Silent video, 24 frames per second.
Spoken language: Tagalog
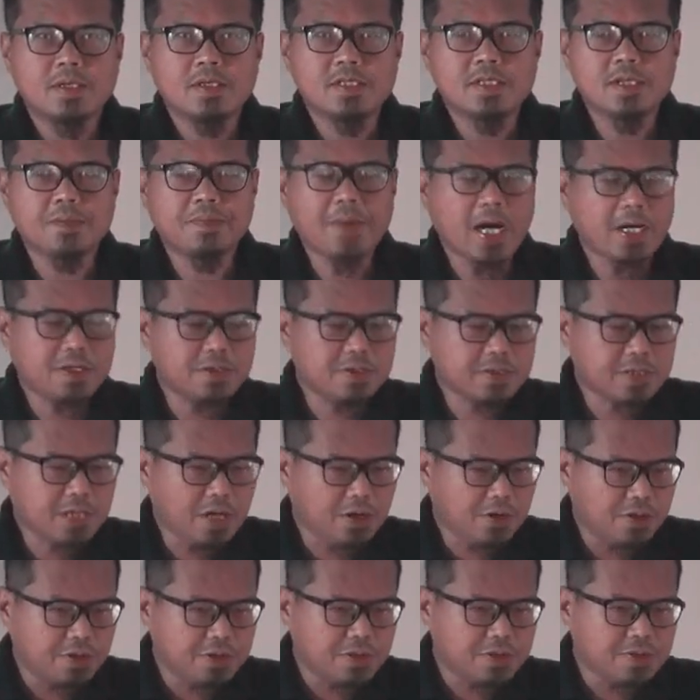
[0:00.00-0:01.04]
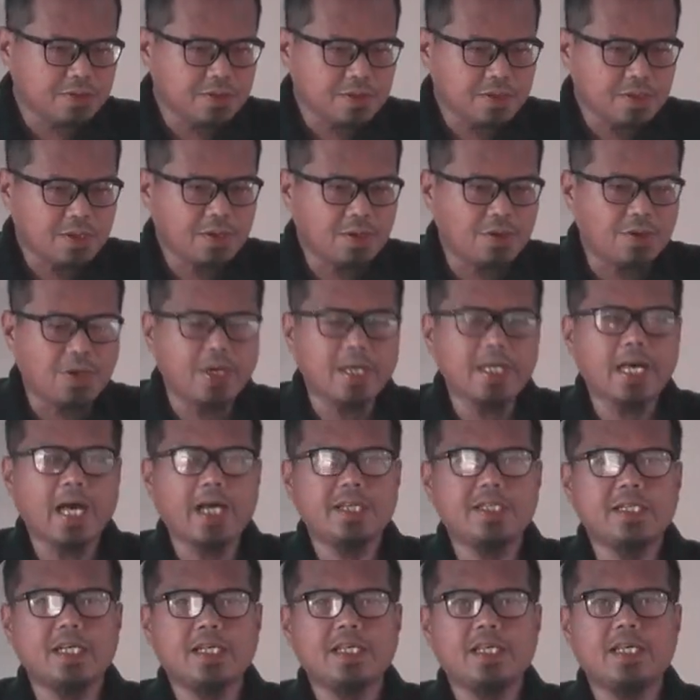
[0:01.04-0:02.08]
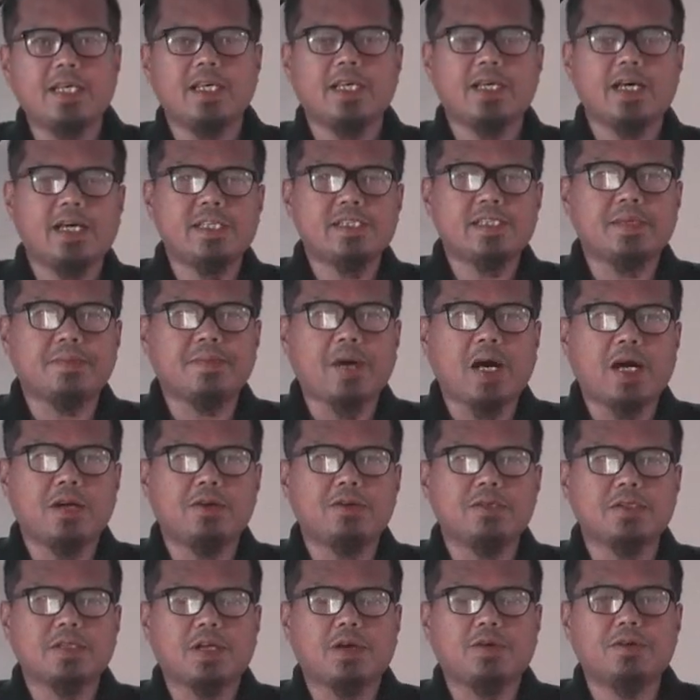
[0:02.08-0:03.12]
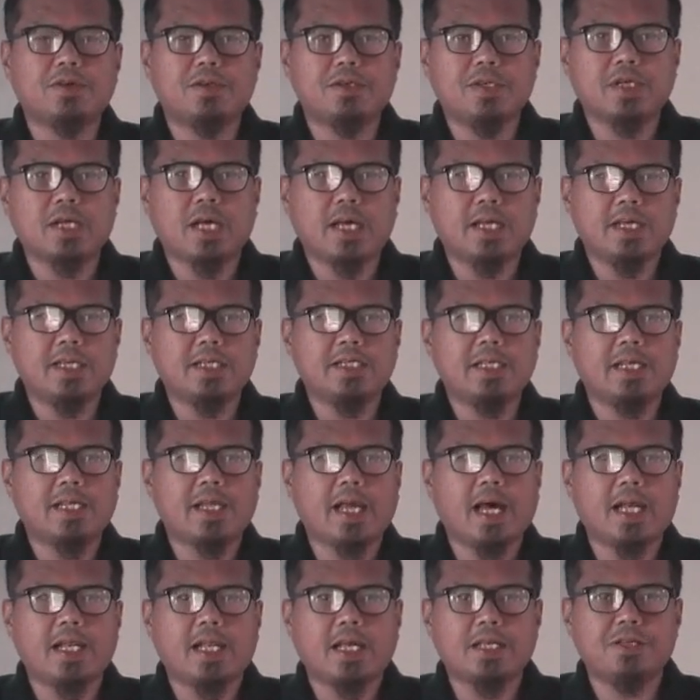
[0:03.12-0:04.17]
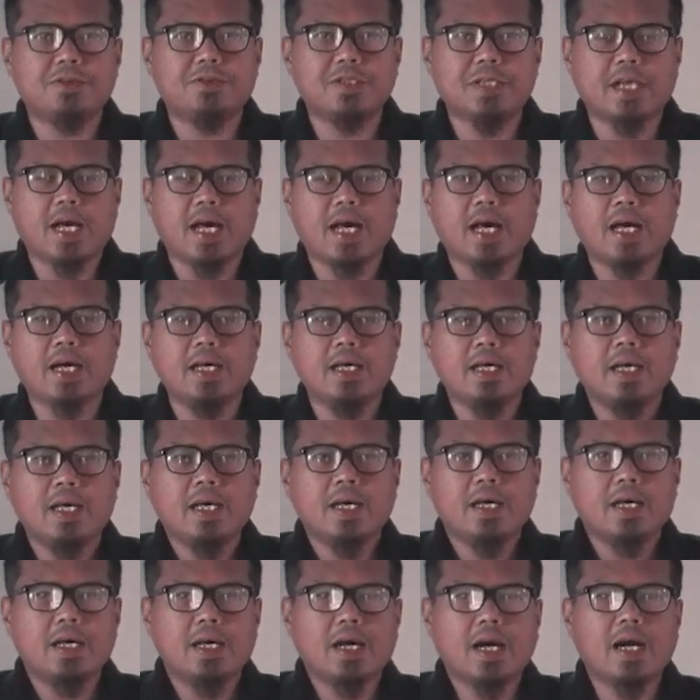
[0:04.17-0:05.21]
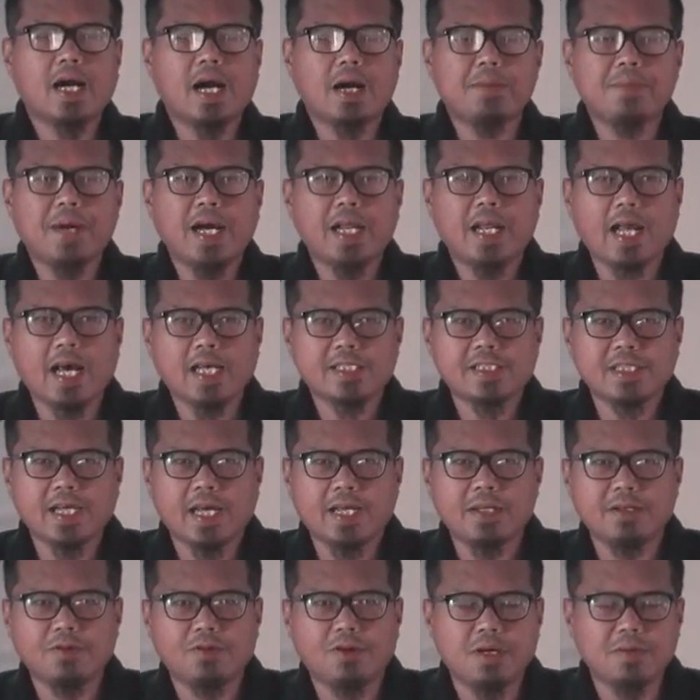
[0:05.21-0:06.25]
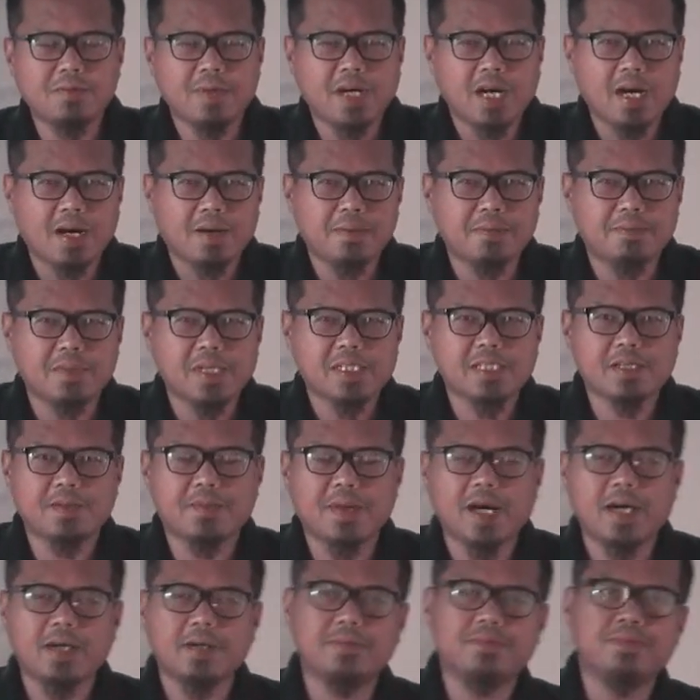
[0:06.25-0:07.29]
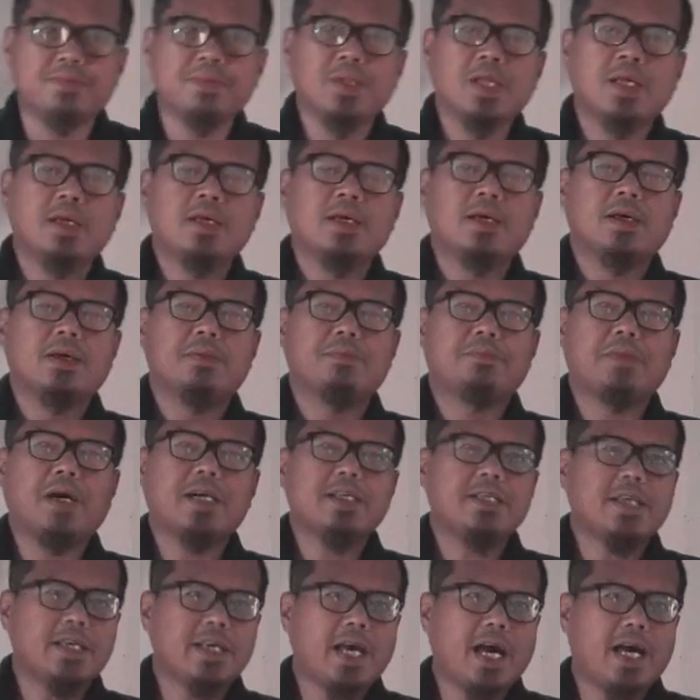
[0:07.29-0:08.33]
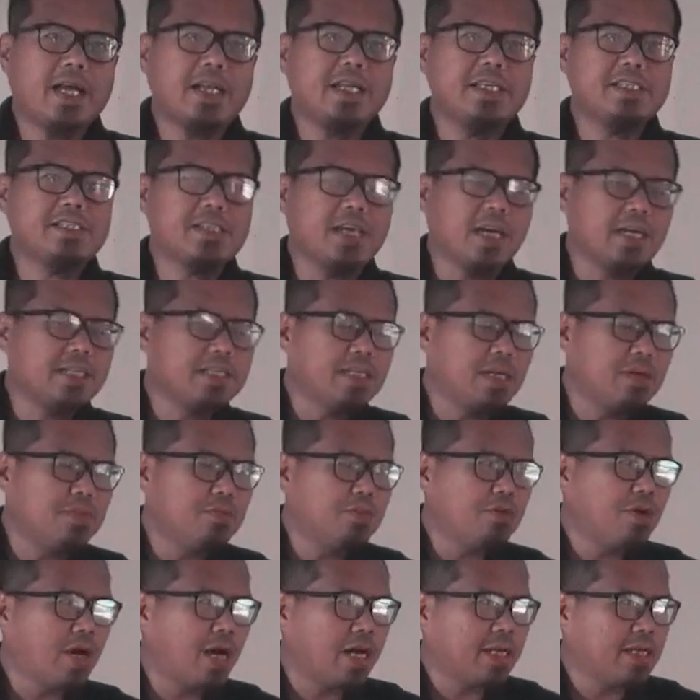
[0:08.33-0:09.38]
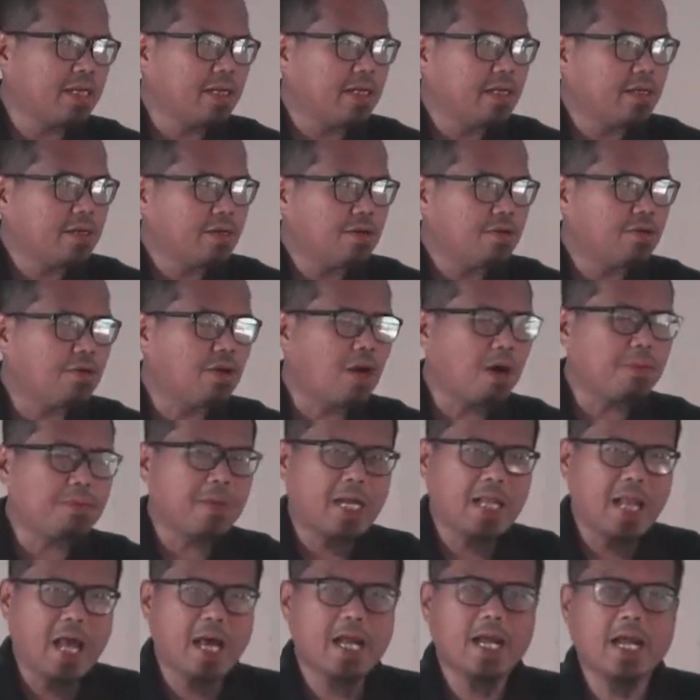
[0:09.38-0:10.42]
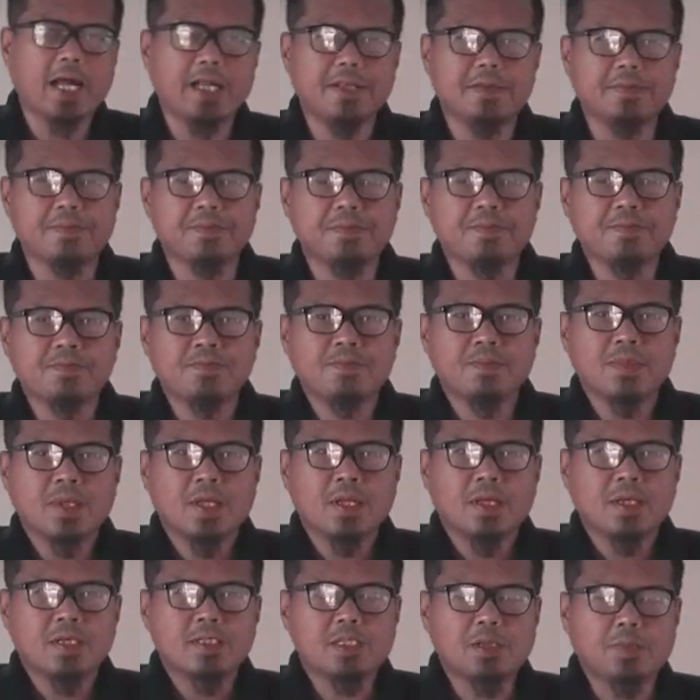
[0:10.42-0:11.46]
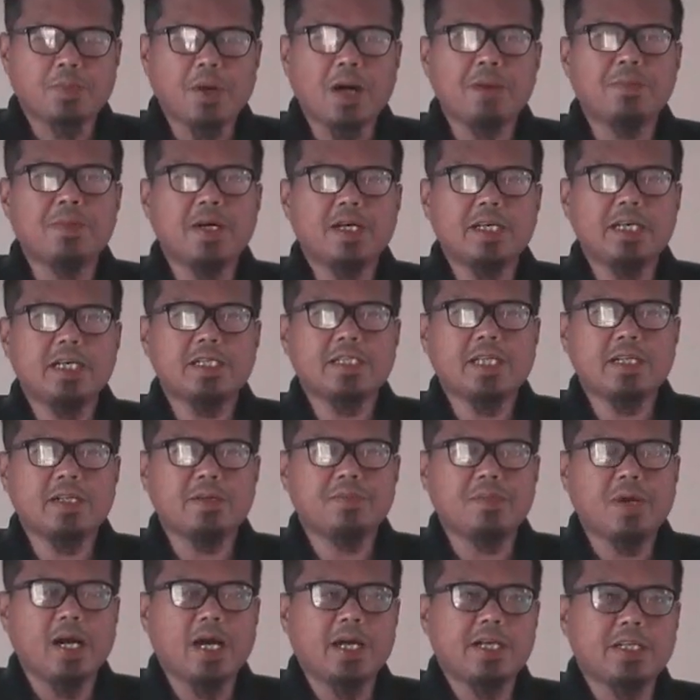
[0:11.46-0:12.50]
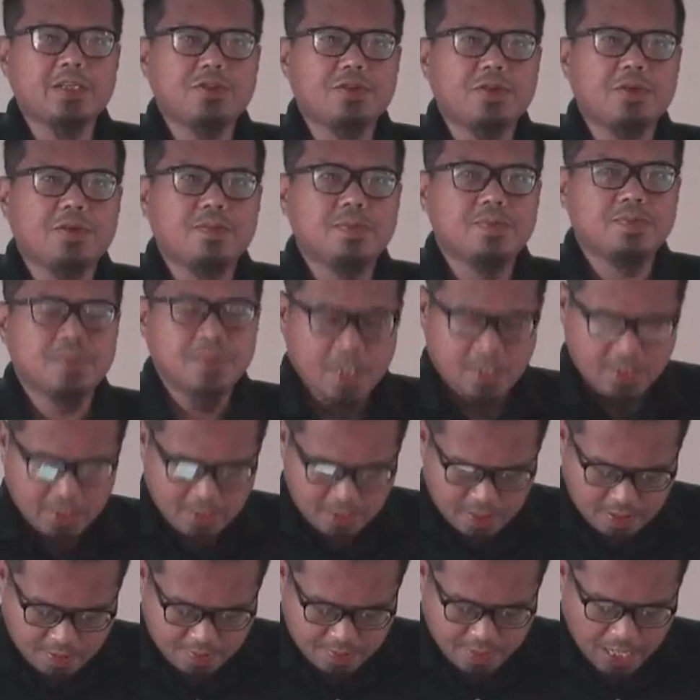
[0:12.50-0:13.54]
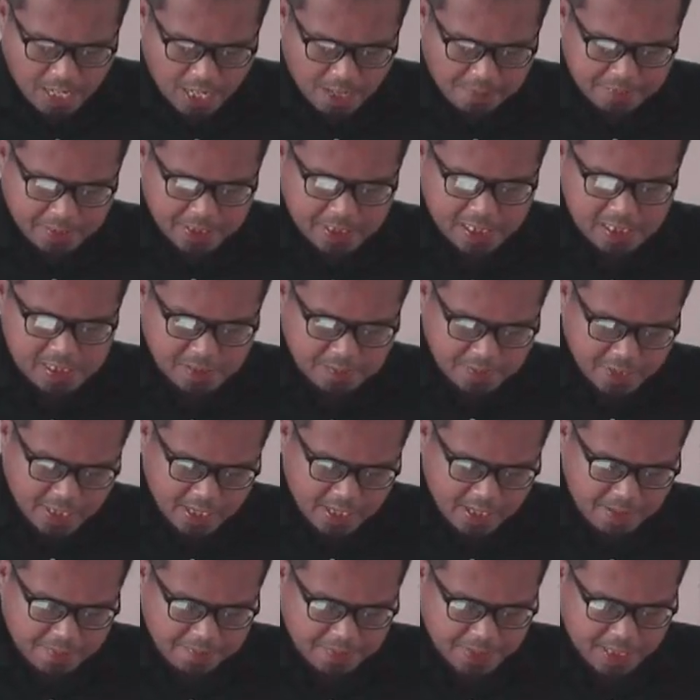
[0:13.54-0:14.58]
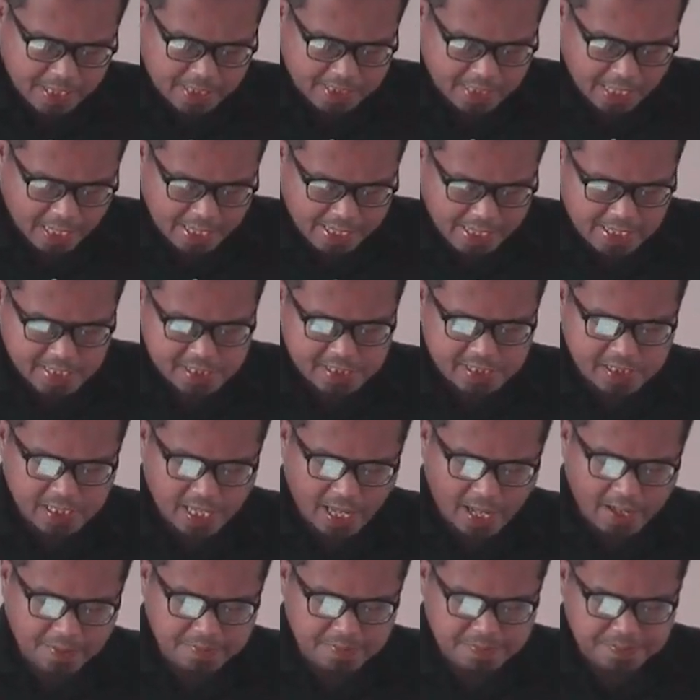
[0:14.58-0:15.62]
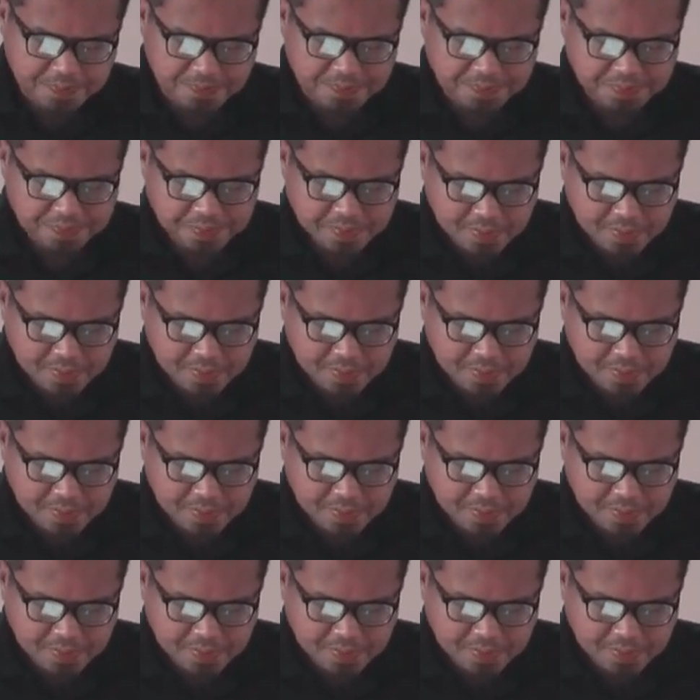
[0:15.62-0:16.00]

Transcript: sa bagong taon o kaya ay nag-iingay sa bagong taon ay inilalayo niya ang kamalasan o ang mga masamang pangyayari sa kanyang buhay o kapalaran sa pamagitan ng mga ito. Mga kapatid sa pananampalatayang Islam,